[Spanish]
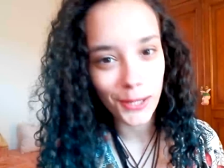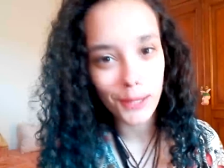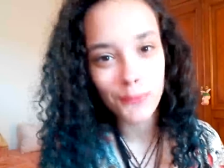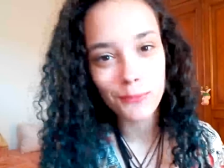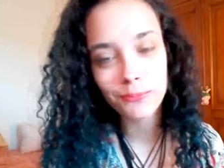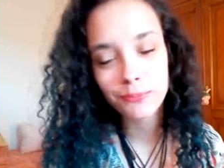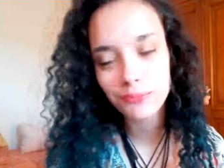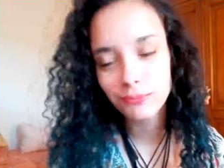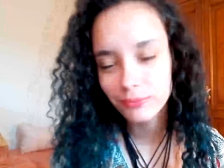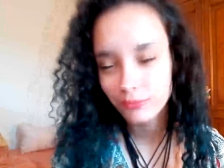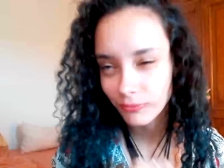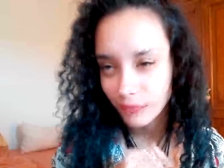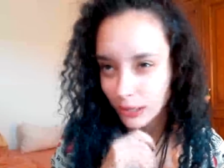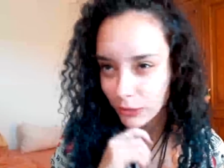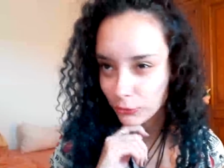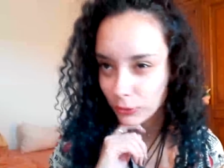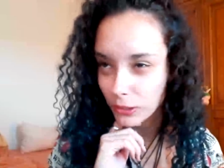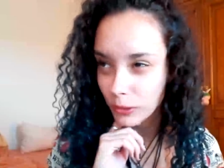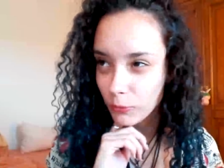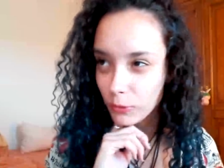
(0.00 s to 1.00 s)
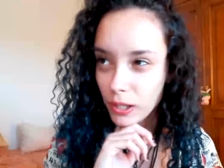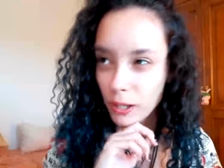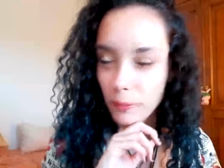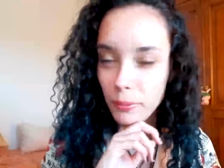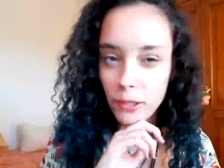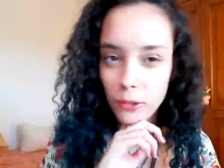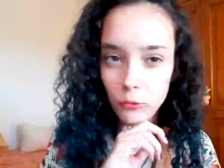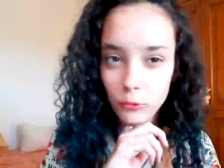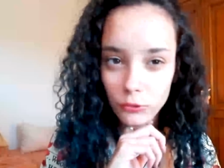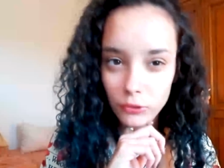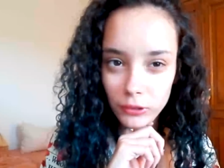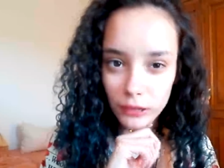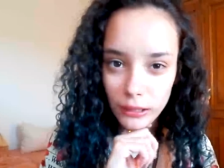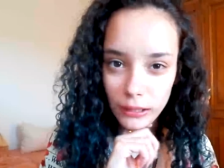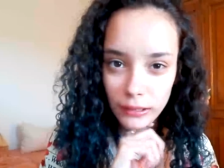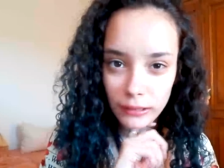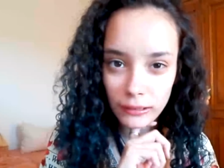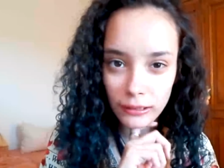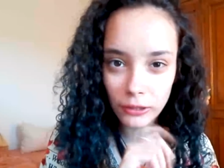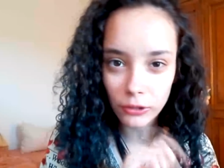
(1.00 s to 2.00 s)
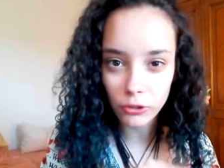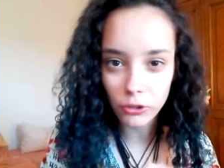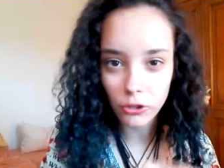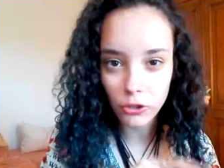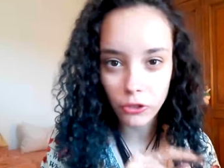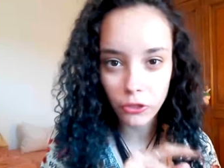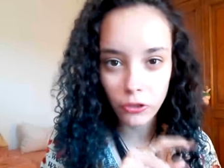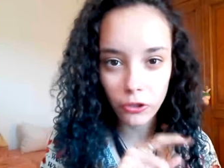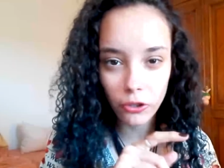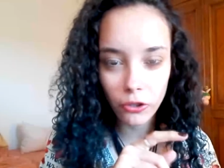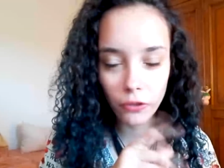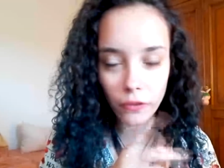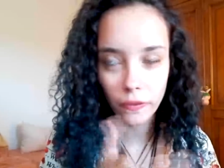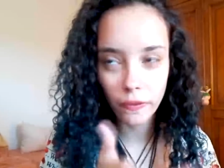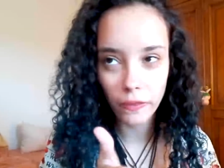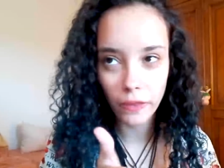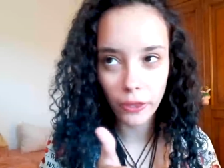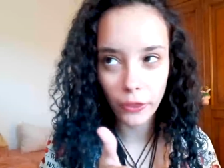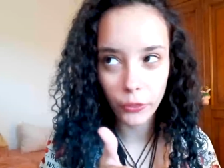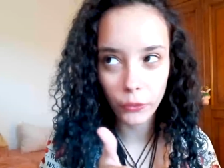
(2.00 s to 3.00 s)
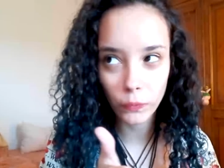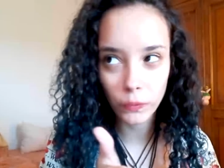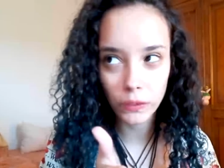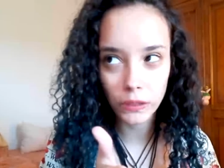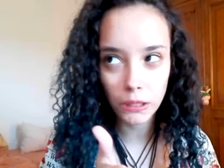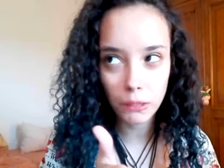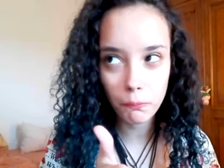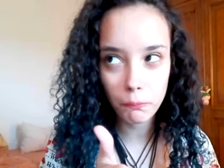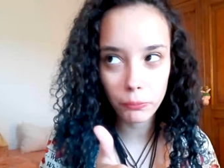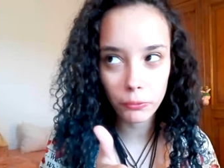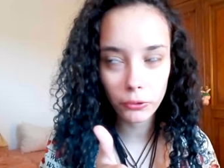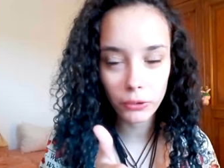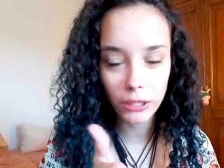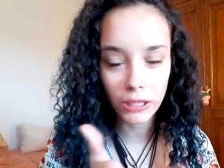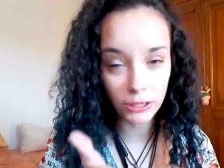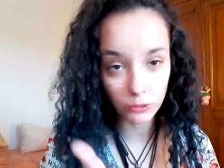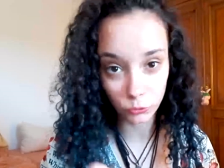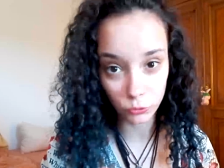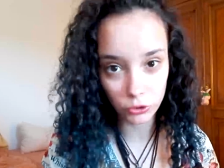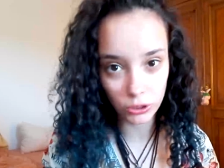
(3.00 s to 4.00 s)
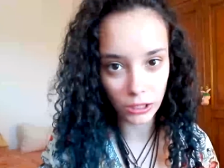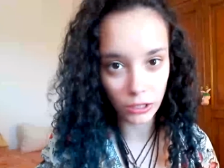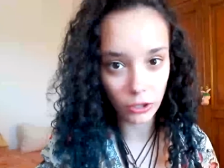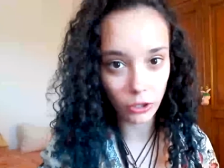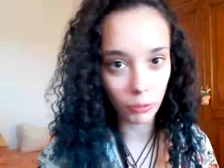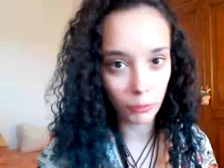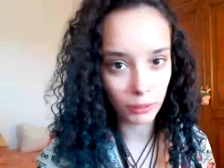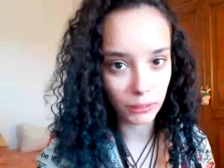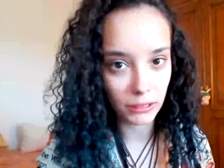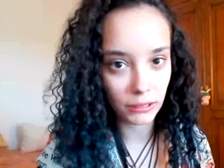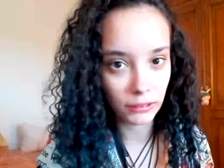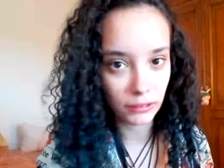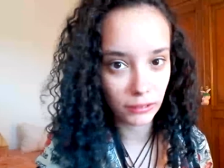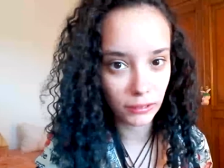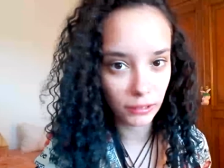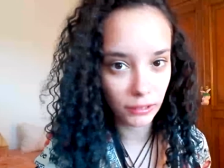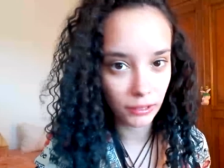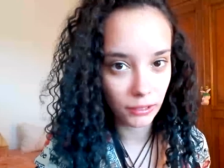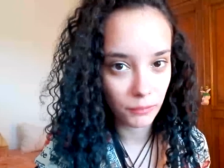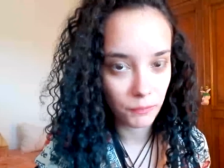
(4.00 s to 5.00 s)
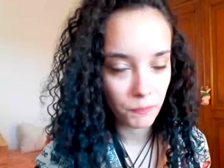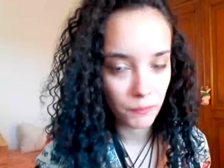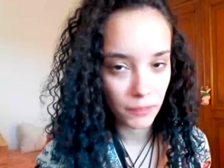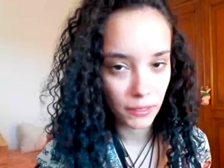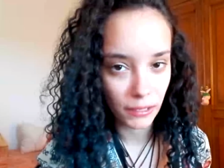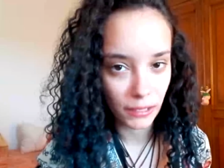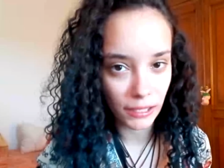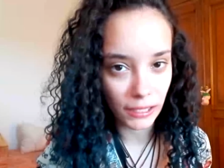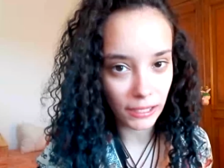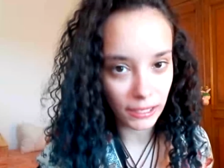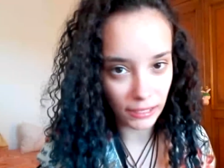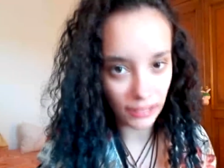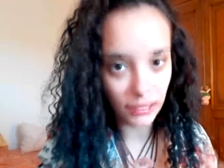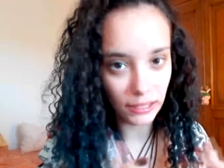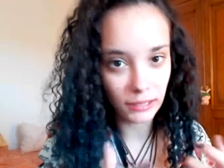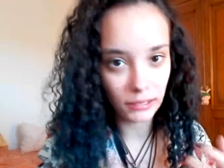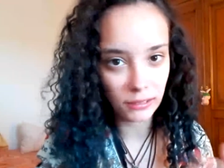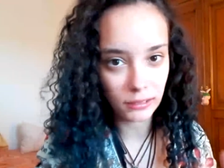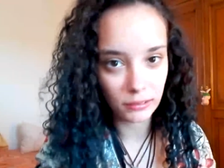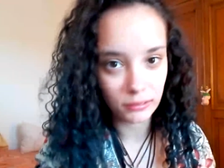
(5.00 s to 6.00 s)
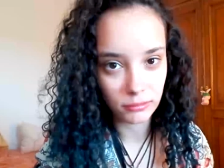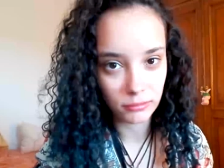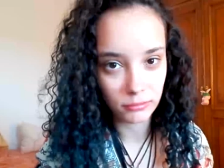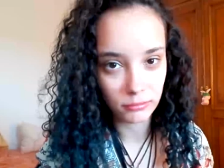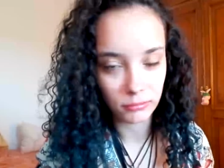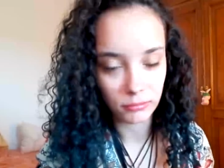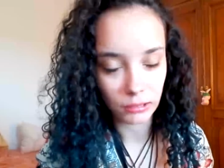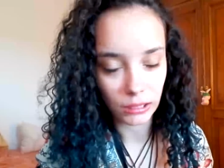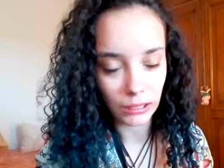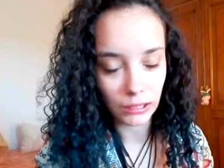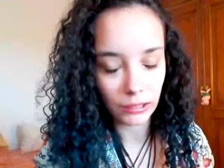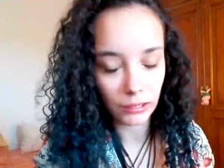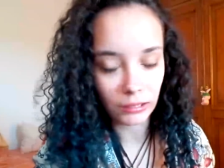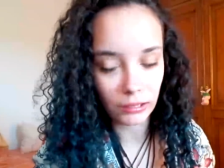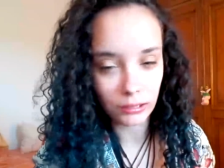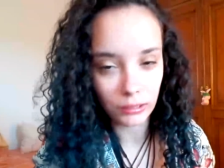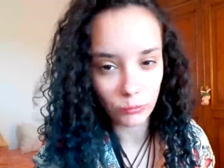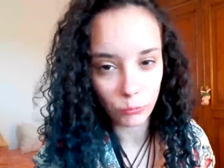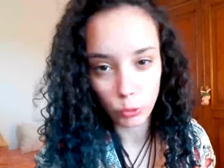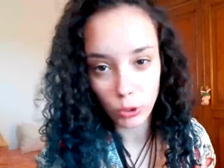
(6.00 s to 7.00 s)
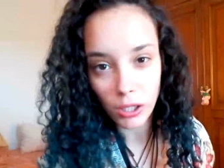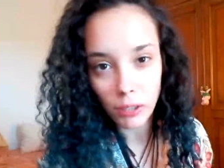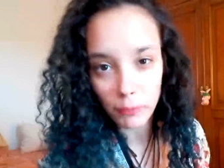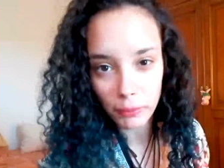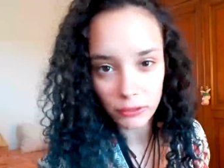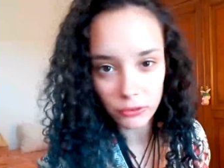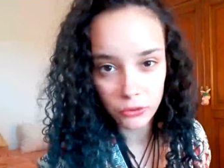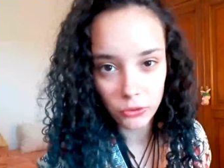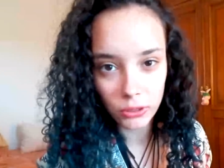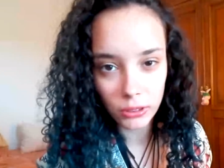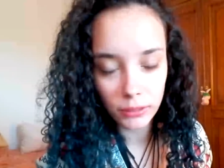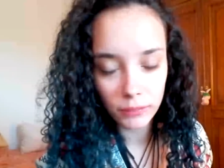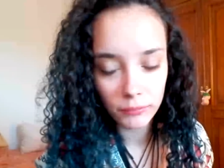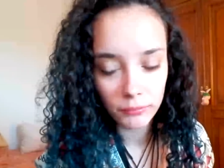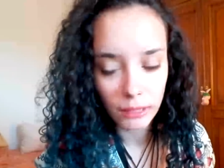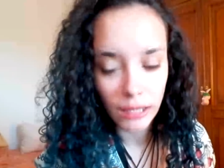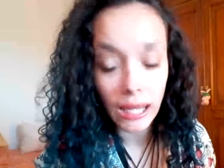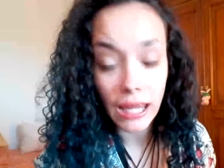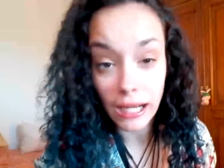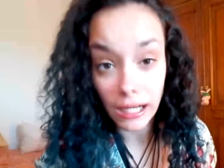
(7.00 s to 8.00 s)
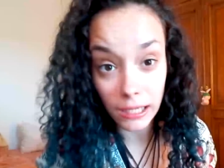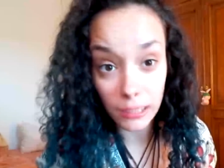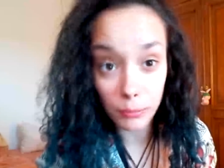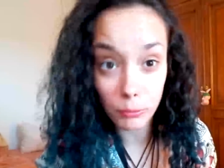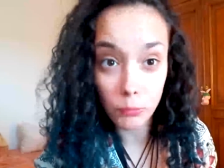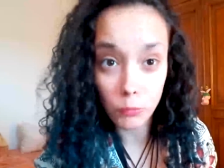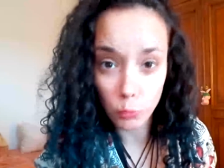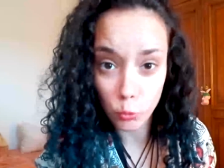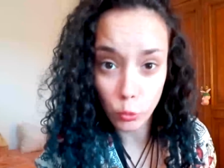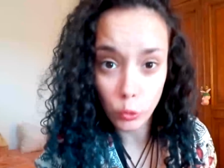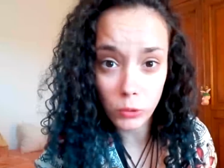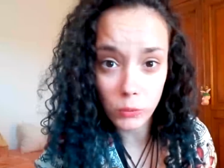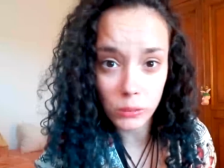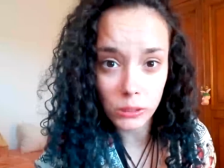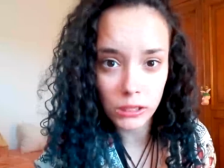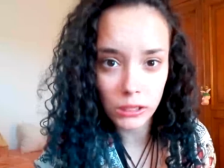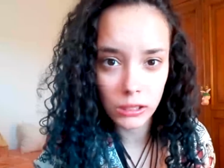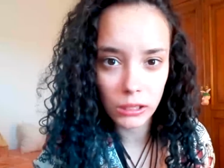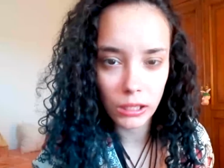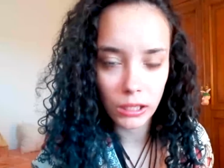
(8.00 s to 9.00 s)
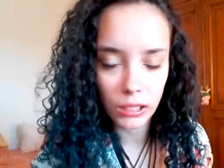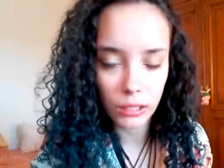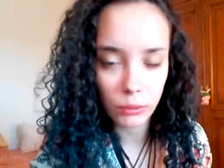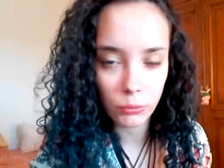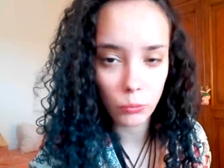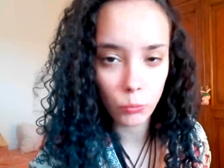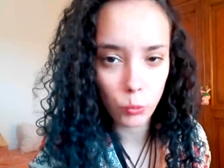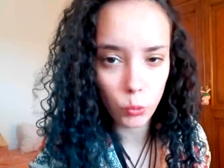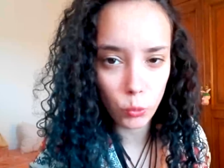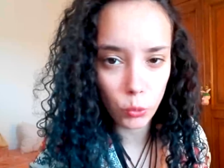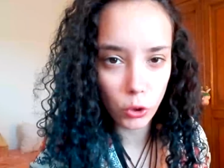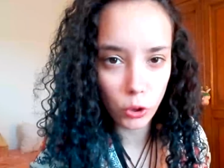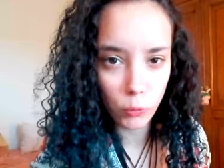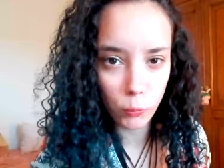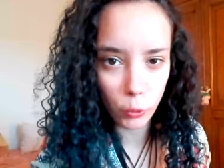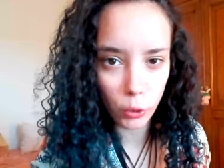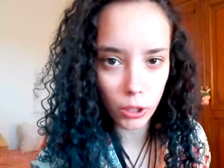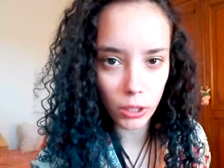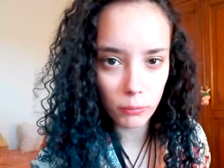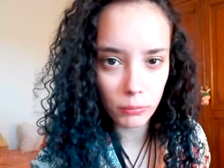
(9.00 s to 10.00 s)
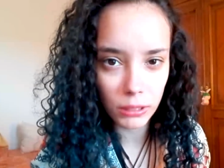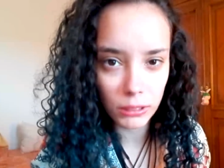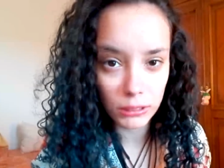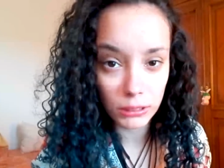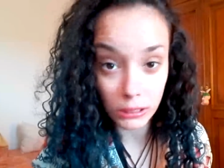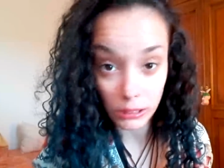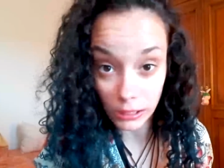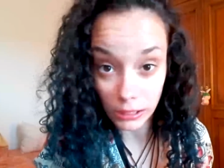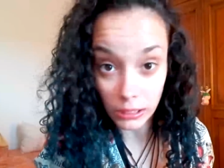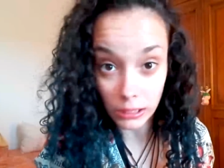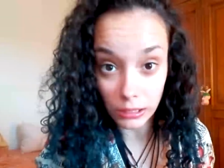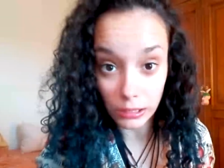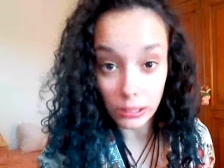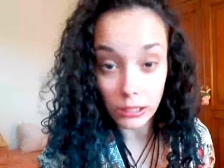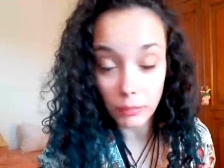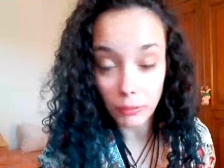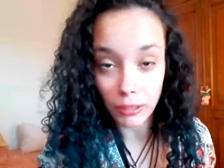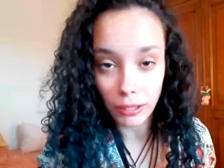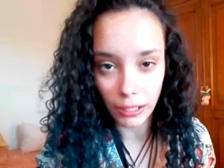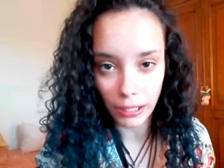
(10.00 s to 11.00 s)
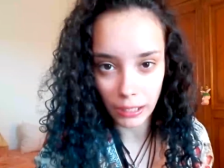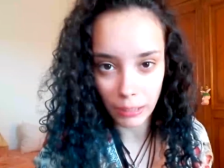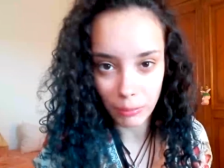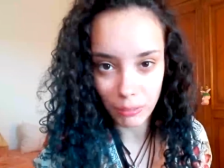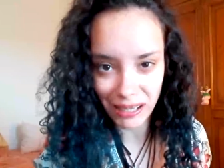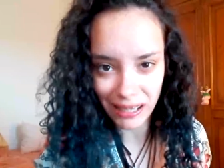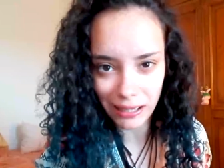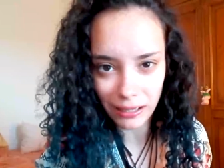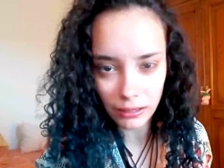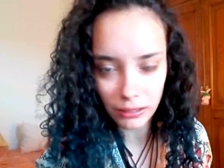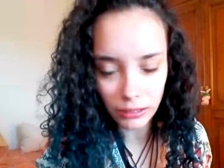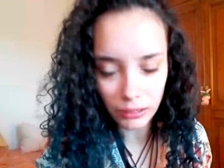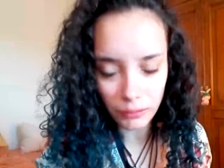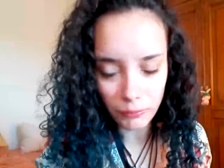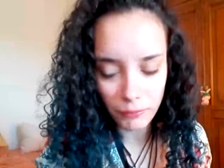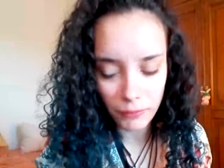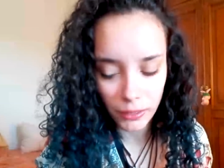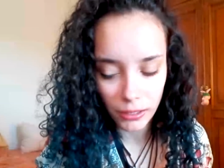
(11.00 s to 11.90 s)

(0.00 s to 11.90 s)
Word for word: Mm, es una buena pregunta. Te conozco desde hace un tiempo, eres un seguidor bastante leal y buena persona. Escribes muy bien, escribes muy buenos poemas y la verdad es que me encantan.